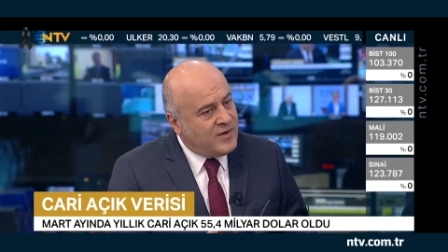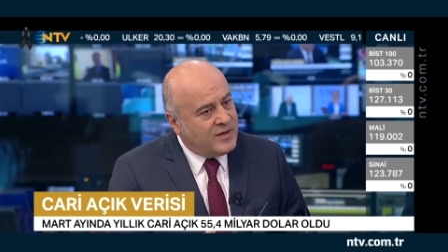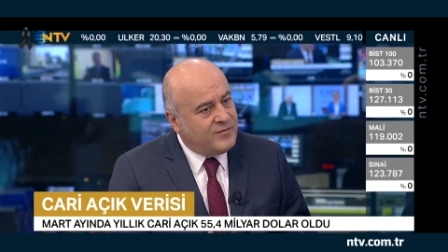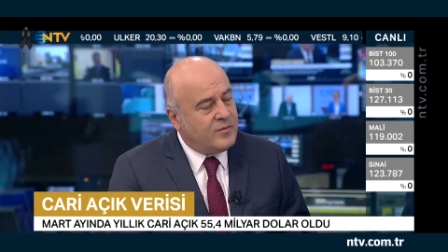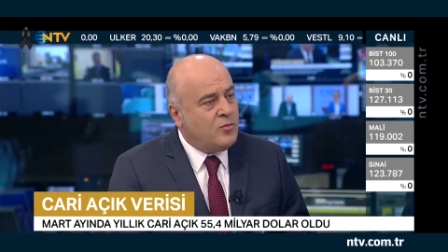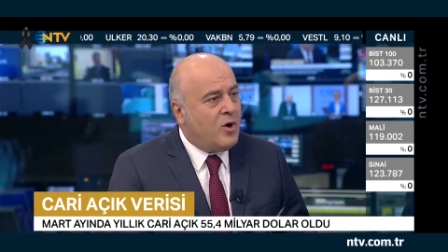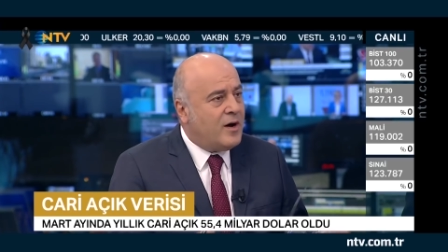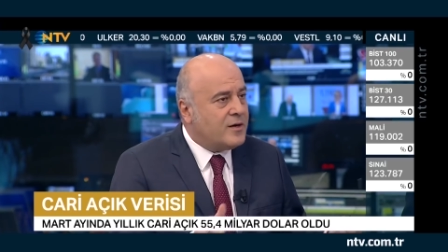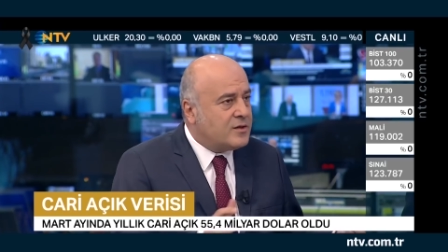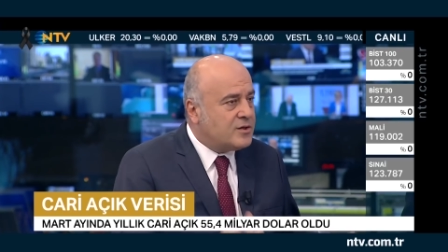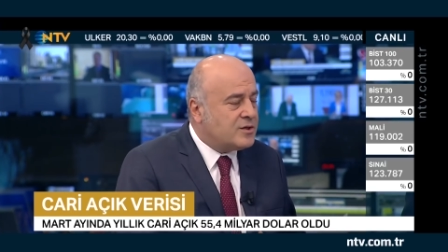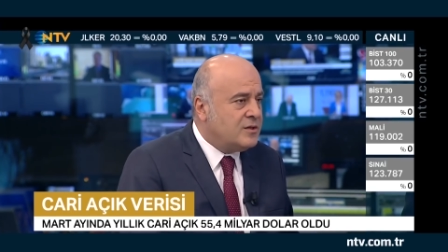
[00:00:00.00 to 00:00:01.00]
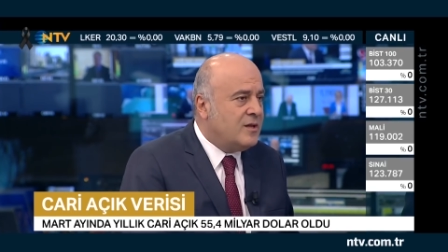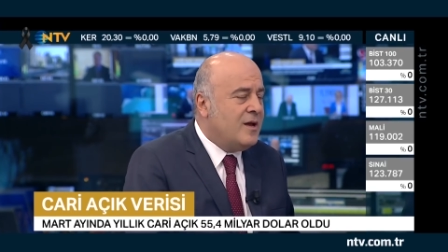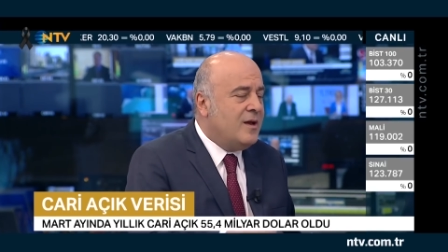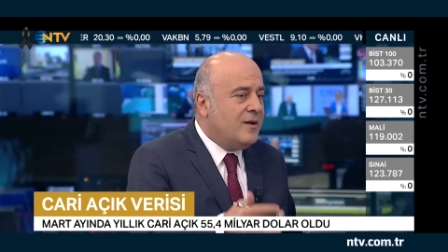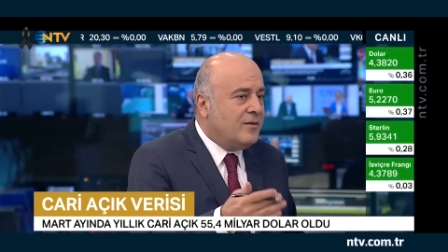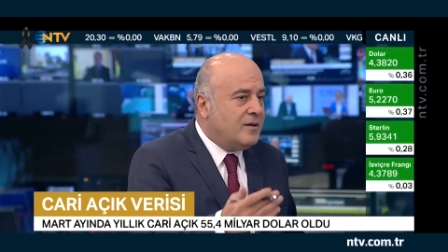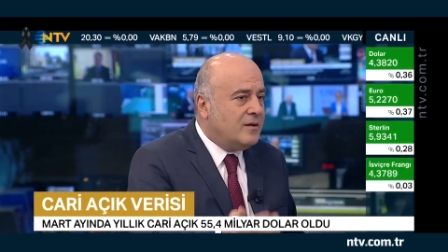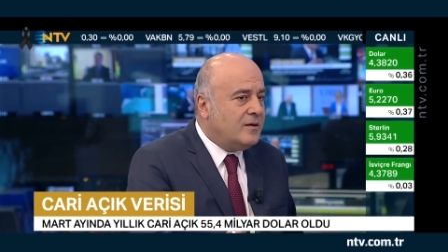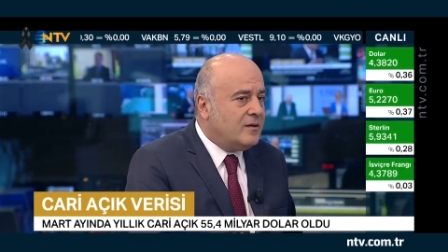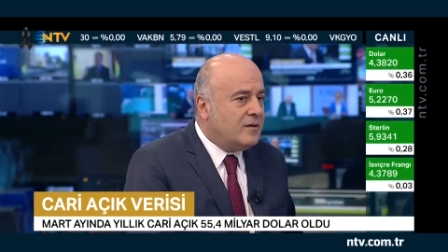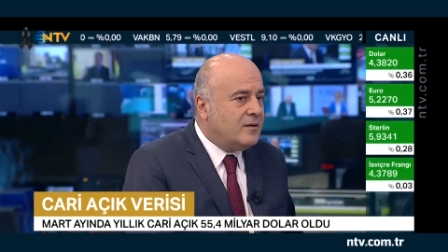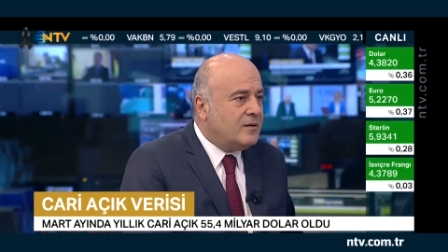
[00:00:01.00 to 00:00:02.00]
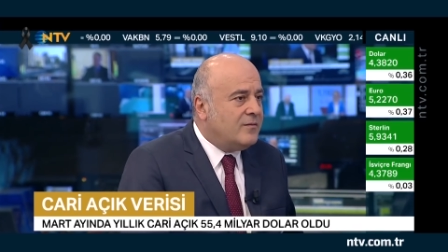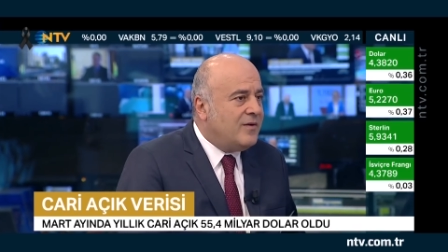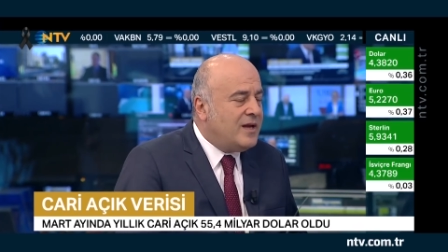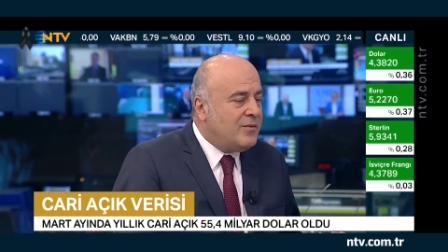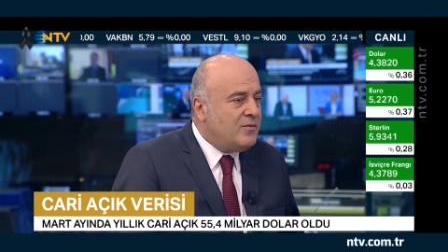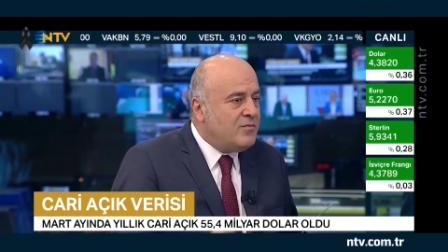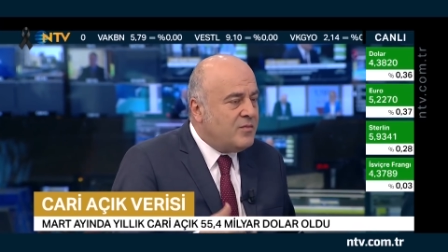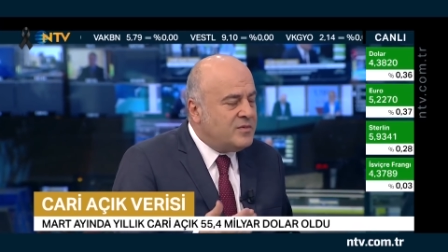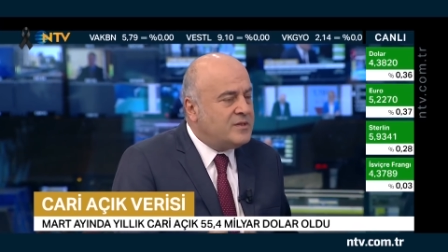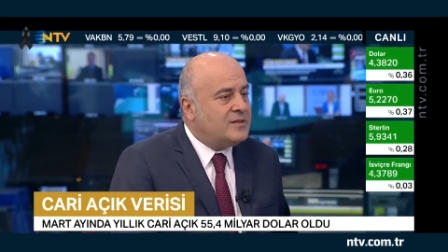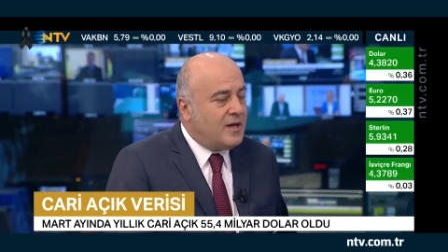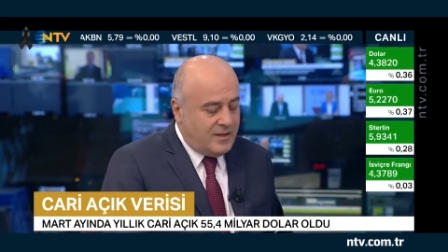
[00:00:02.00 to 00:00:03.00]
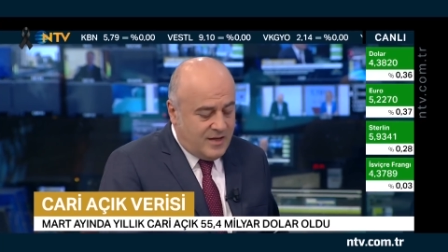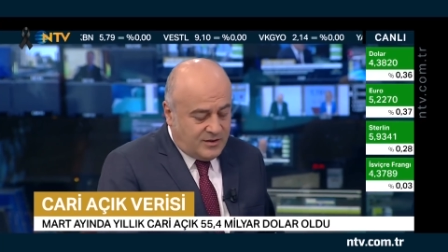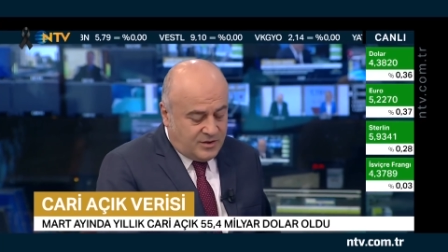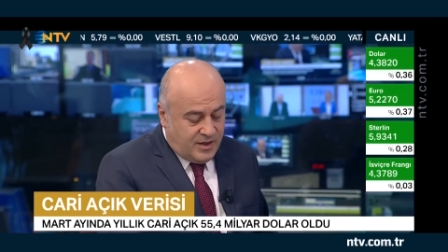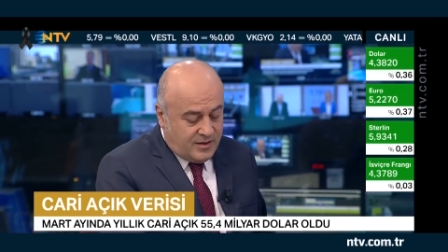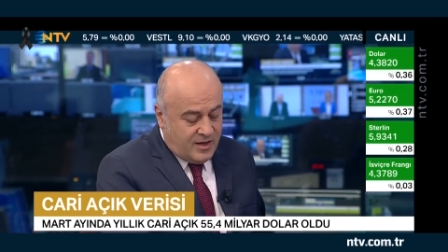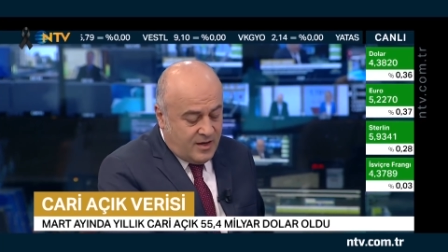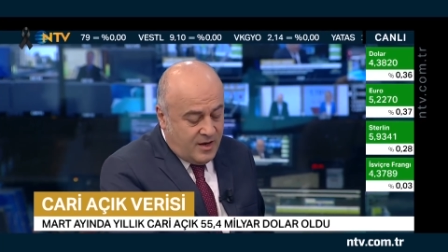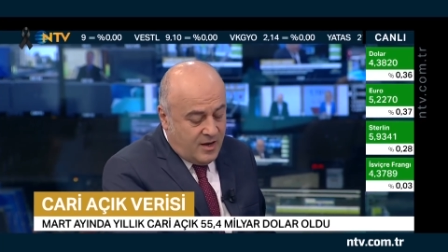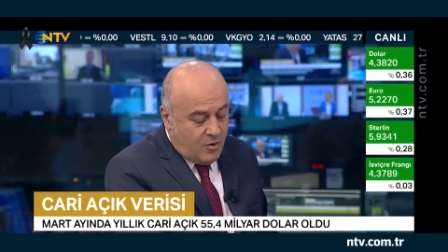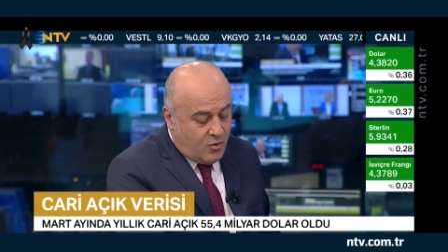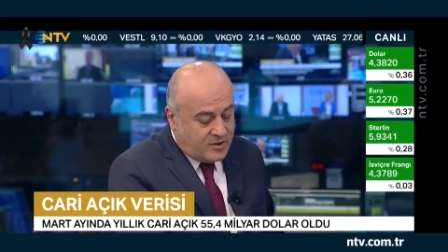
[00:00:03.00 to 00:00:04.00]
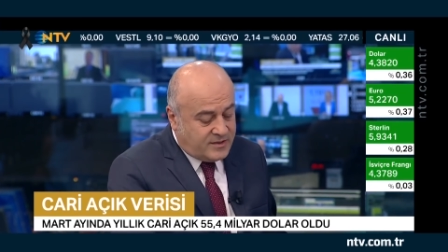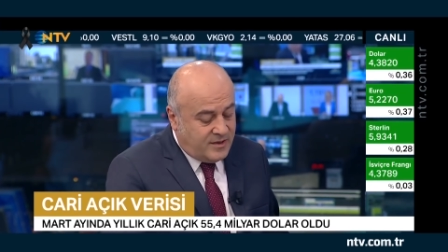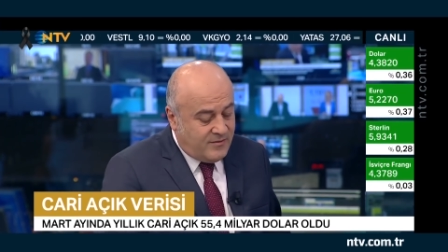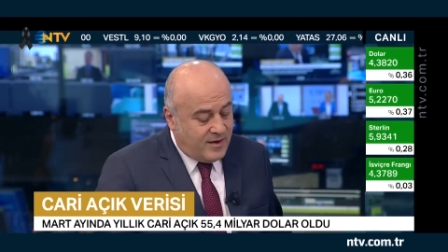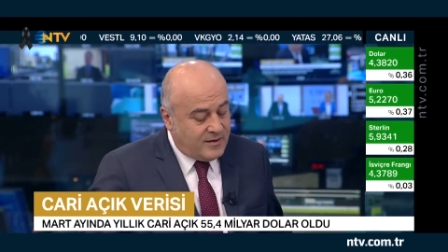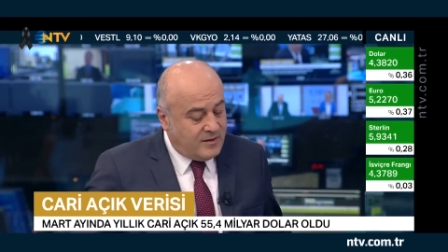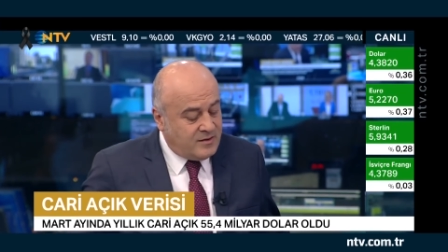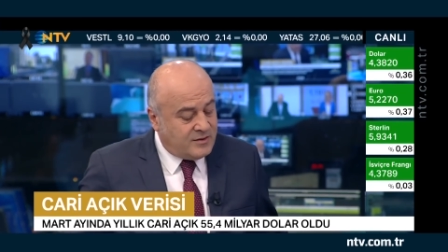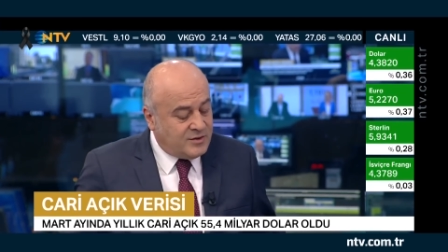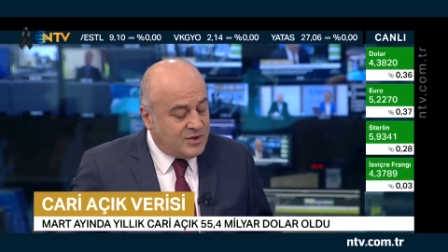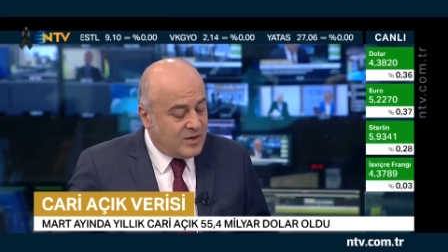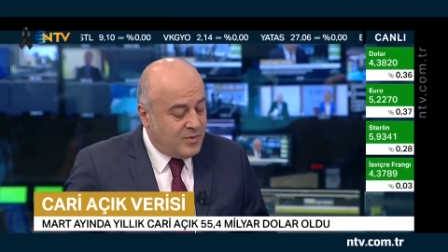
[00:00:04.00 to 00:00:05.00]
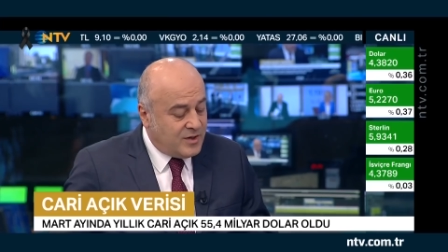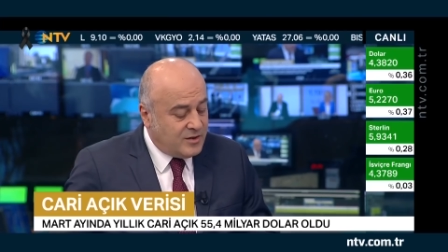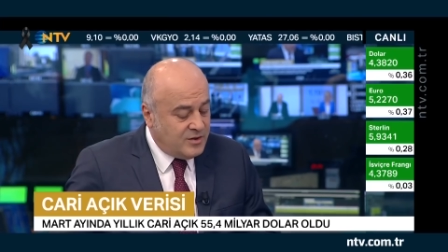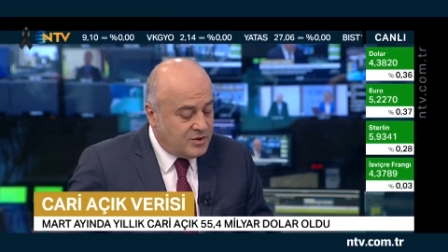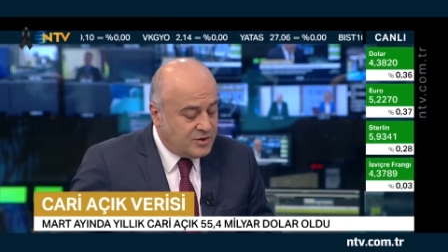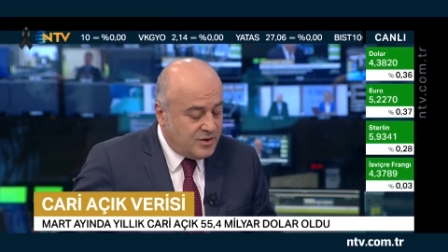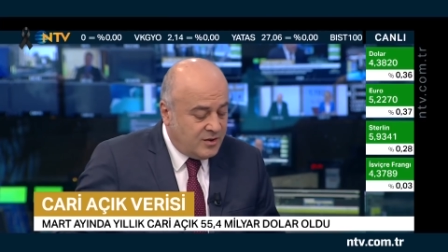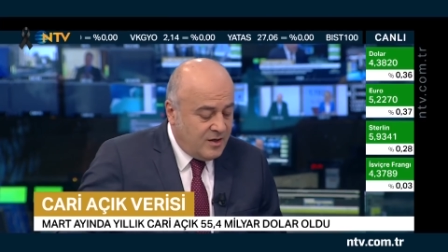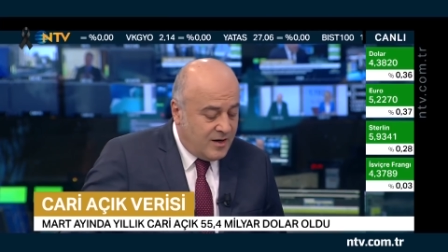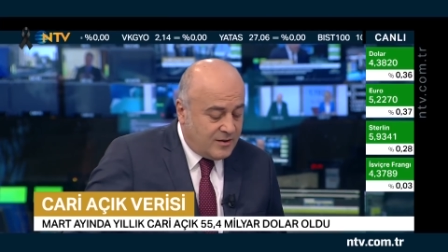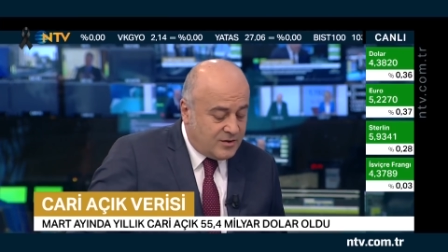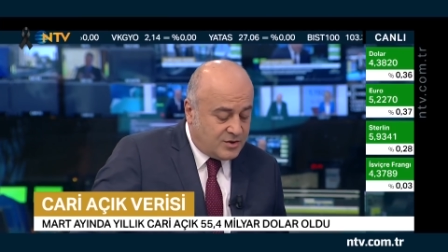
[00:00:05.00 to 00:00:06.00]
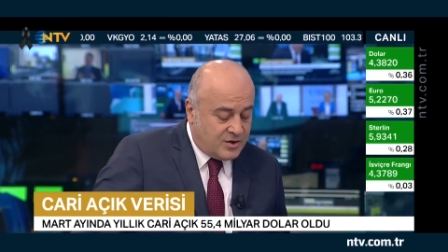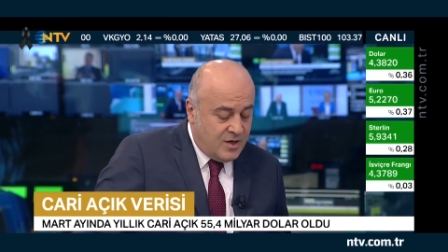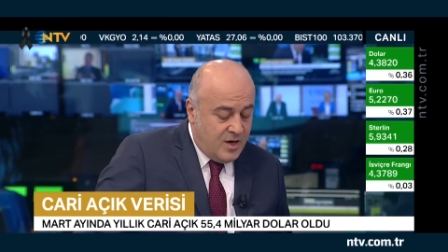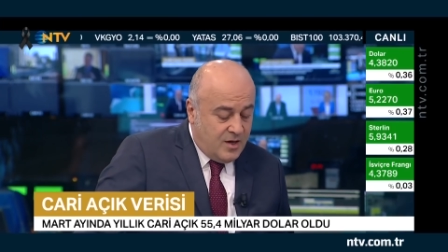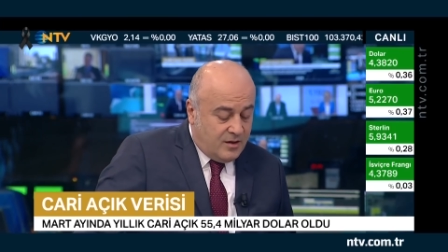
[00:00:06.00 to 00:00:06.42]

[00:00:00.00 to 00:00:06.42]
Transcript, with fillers: var ve bu artışın e, verebilmemizi sağlayan şey de o kısa vadeli sıcak para girişindeki artış.